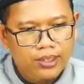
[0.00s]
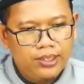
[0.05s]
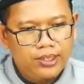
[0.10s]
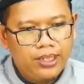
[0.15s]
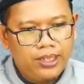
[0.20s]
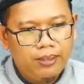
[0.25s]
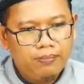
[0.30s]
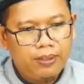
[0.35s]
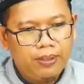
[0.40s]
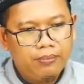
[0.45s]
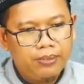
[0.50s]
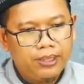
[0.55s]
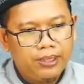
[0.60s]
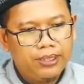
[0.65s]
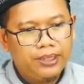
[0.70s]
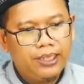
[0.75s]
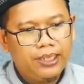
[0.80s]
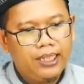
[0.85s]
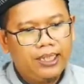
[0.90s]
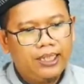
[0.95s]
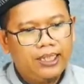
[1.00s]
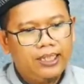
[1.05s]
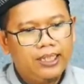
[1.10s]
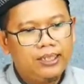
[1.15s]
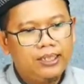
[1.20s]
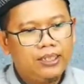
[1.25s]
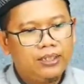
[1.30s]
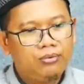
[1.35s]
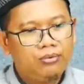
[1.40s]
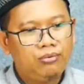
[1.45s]
siapa mereka
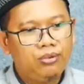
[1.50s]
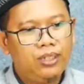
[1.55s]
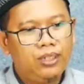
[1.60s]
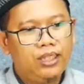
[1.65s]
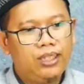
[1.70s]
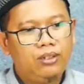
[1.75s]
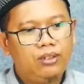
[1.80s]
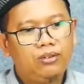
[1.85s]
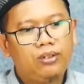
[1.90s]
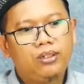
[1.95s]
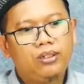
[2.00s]
ada dua